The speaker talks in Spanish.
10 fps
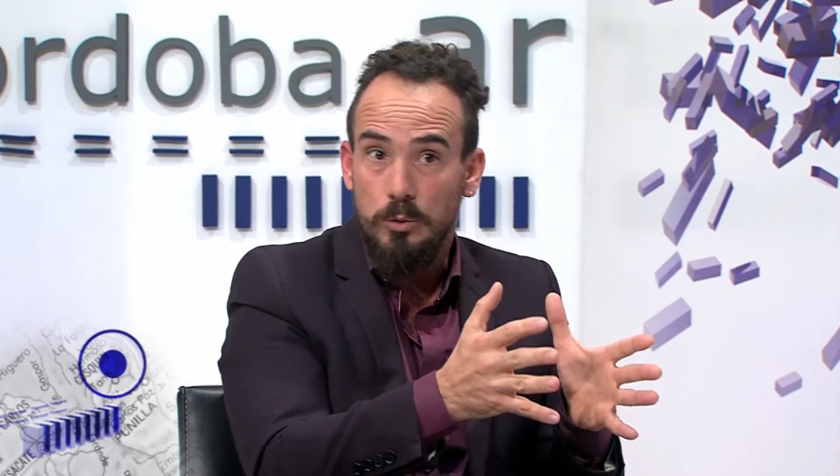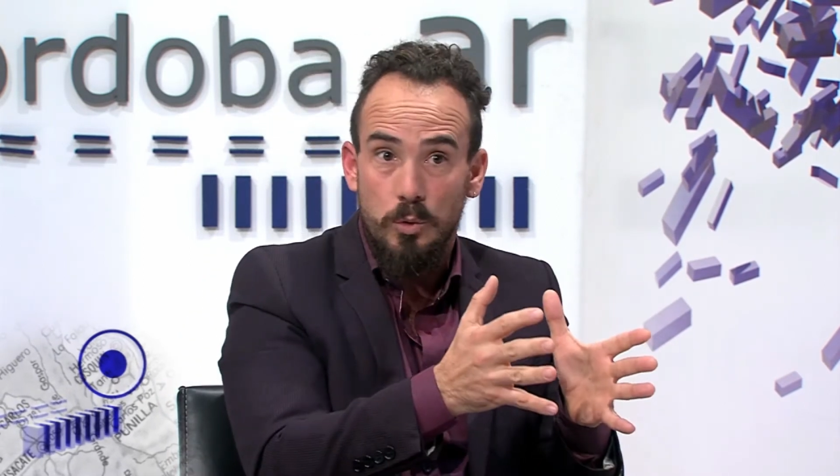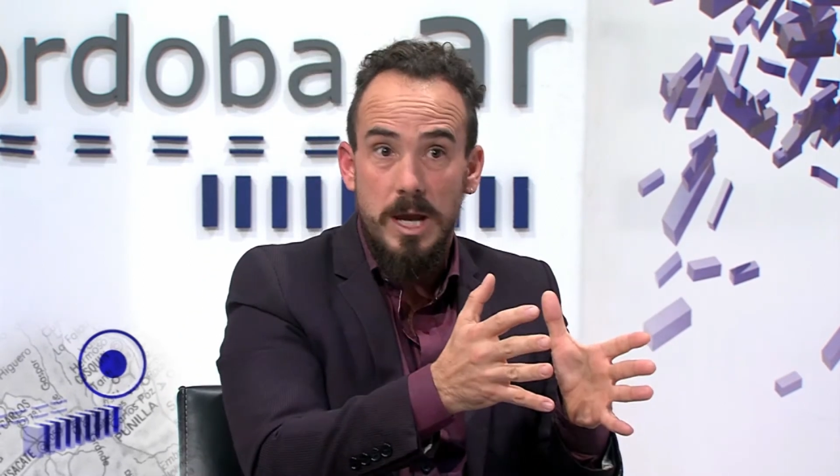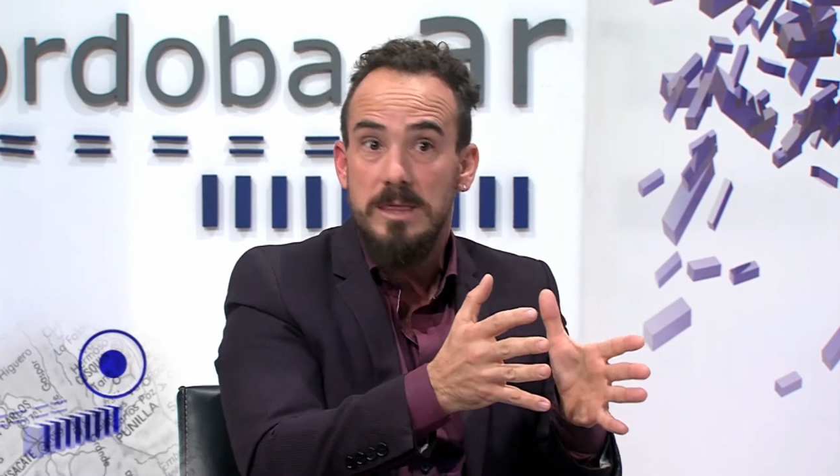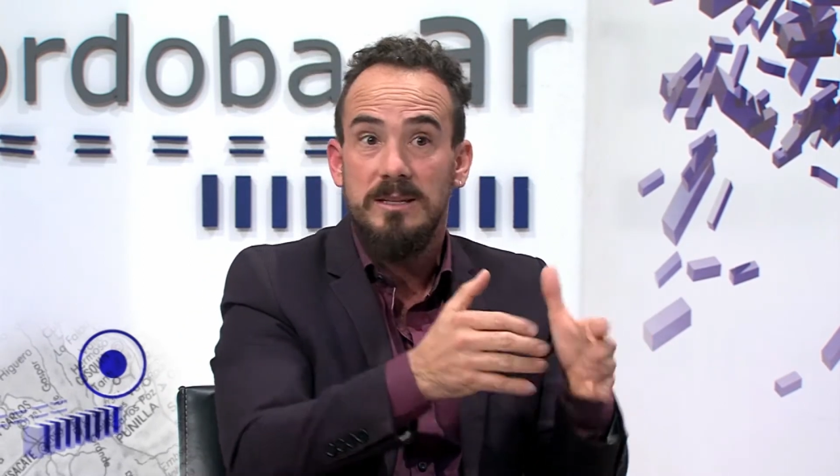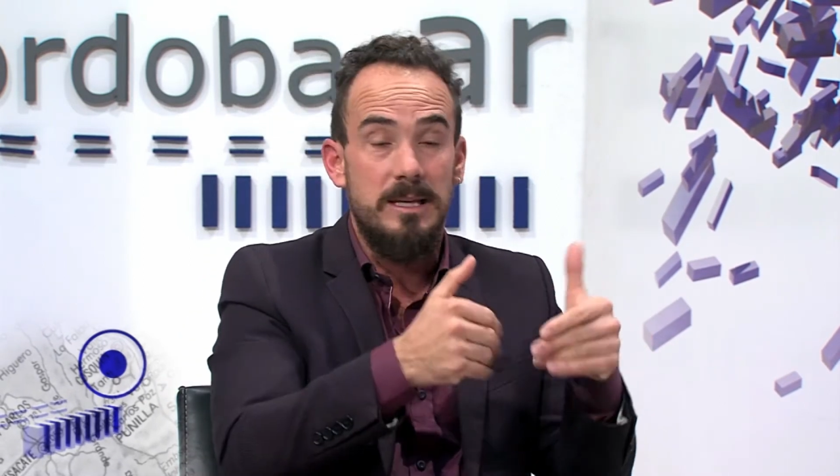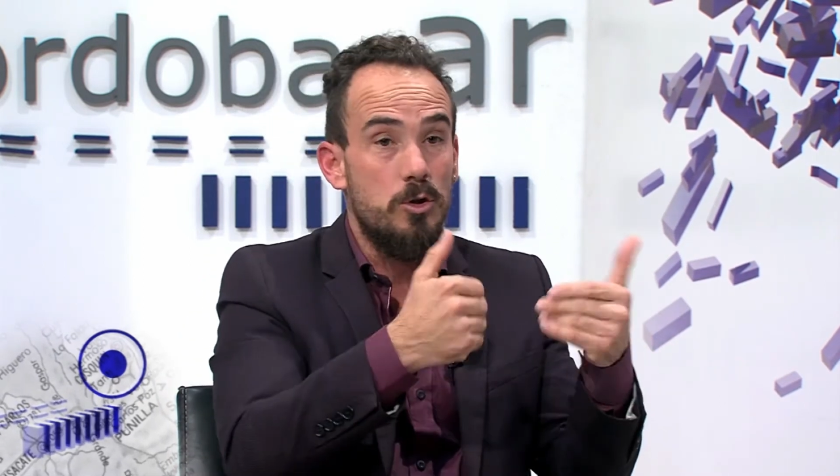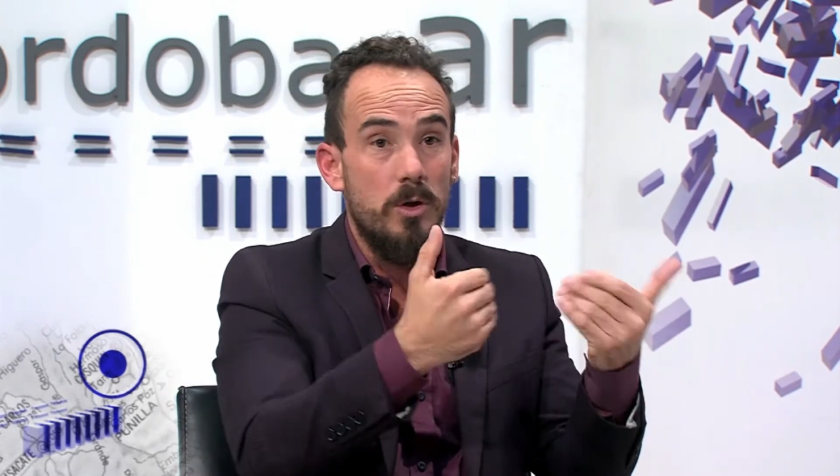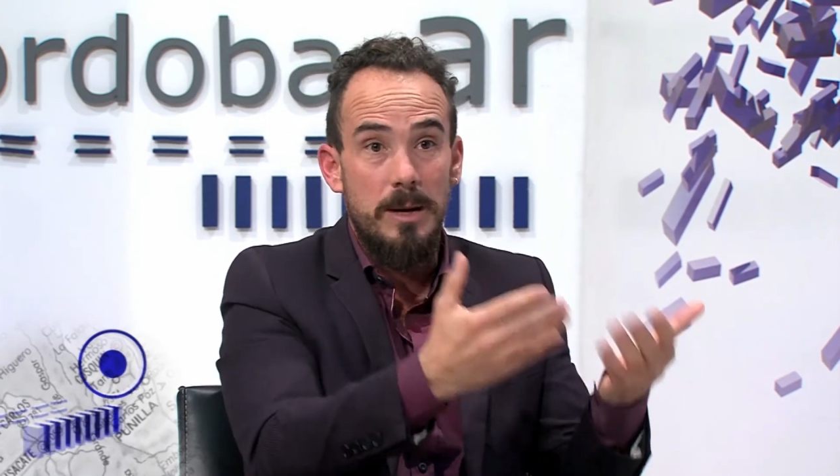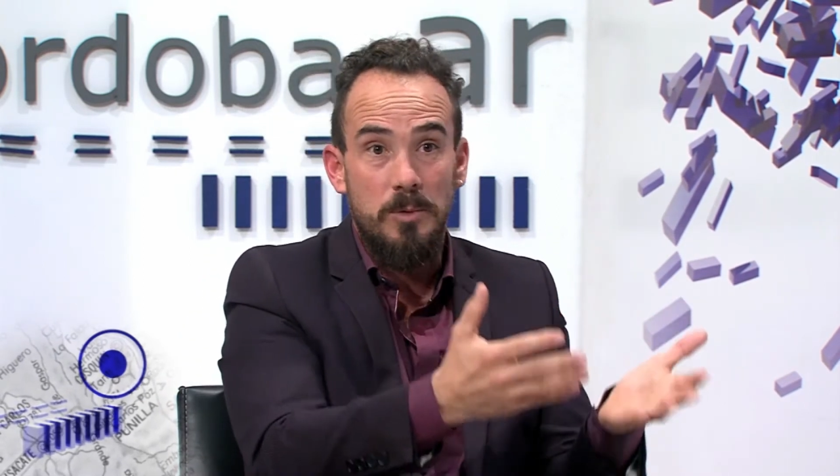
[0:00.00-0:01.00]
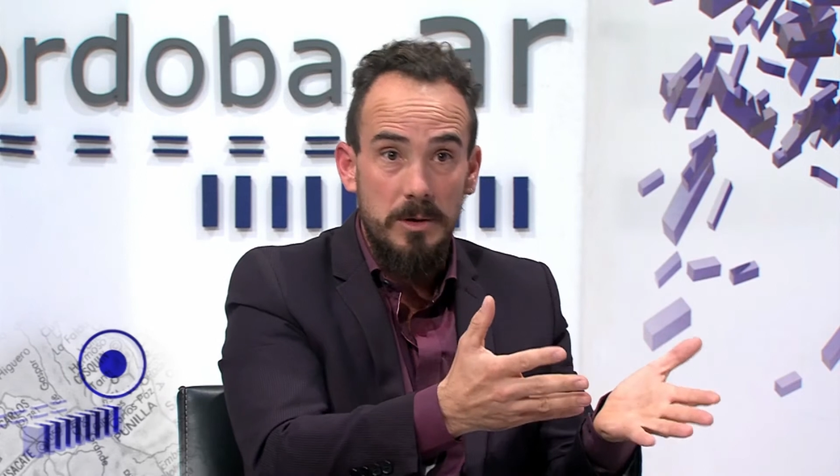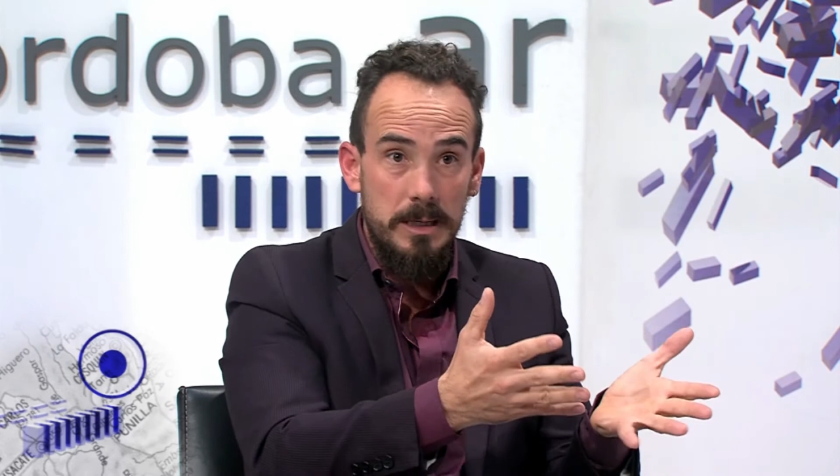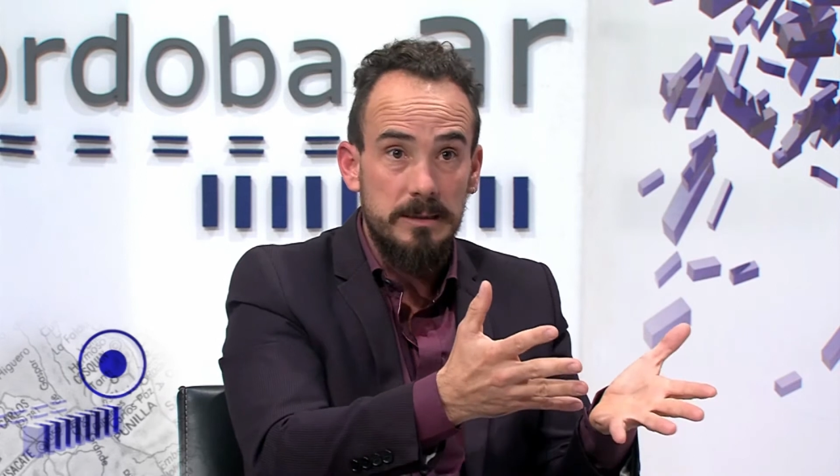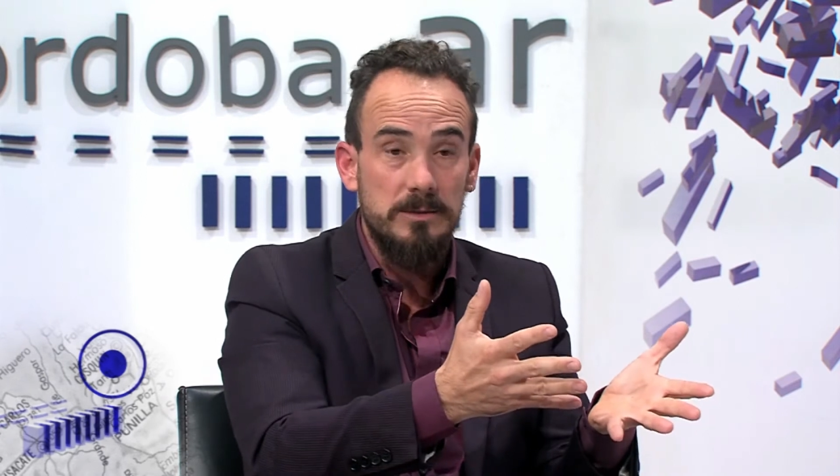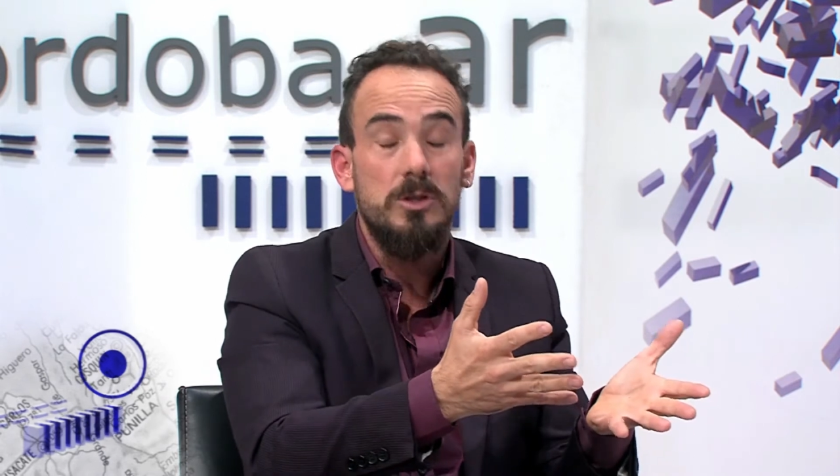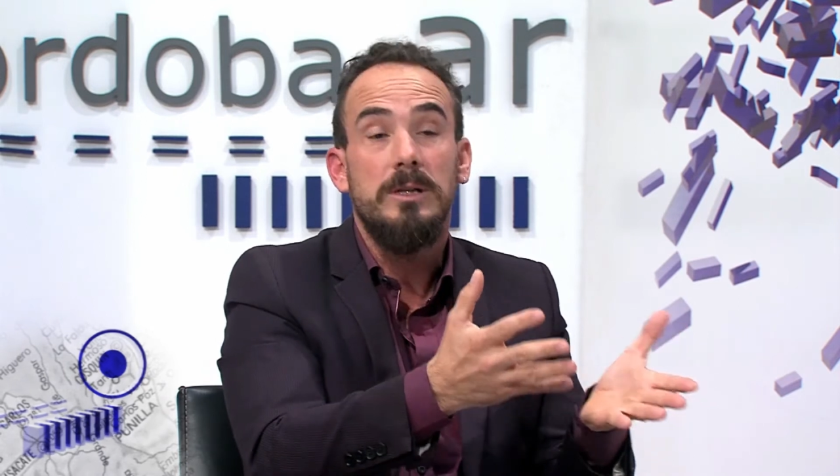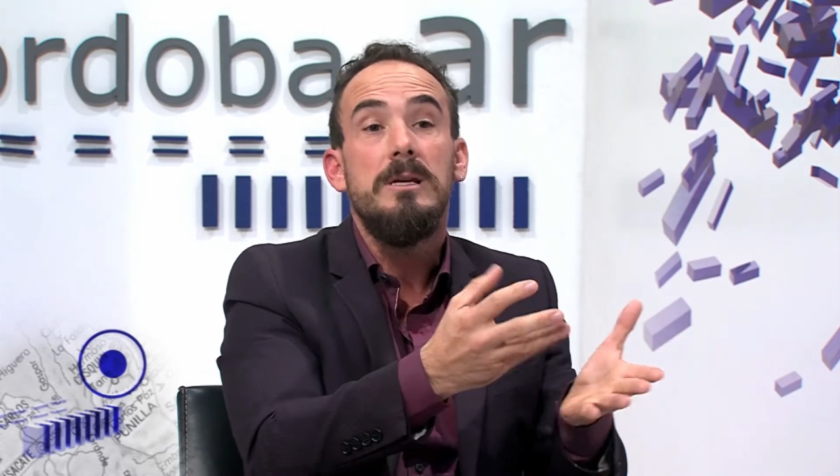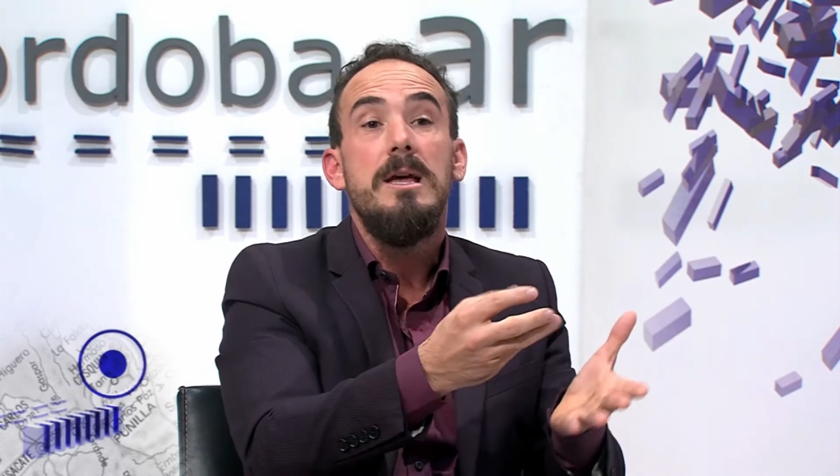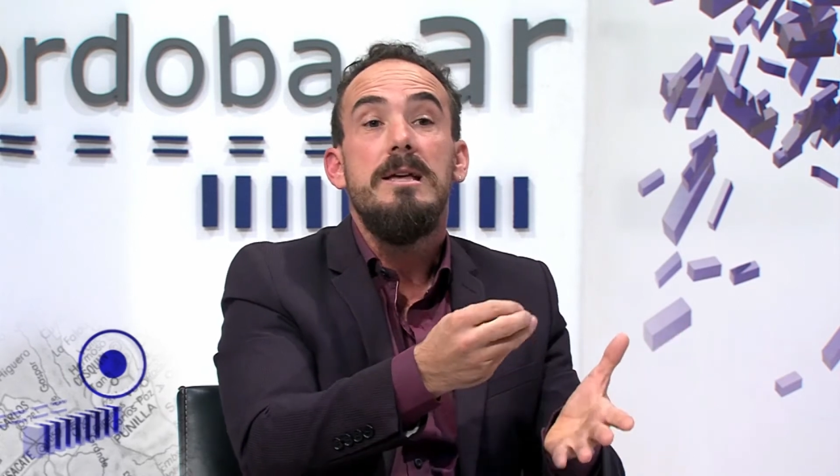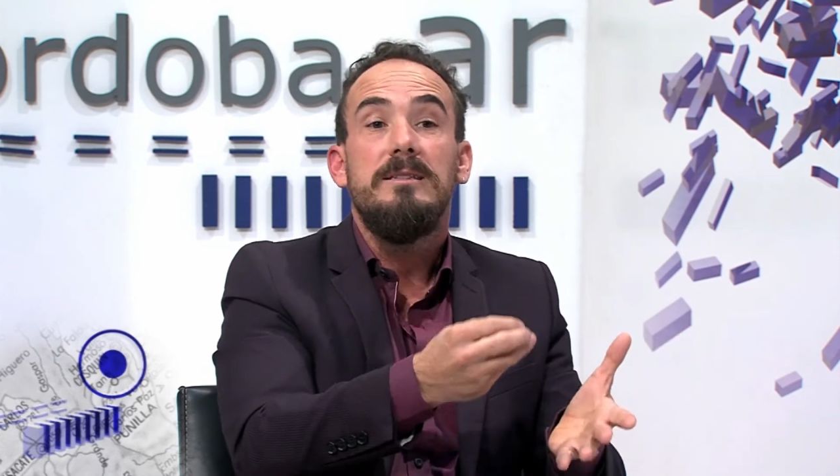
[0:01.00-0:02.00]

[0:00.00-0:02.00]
estudiantes en todas las movilizaciones,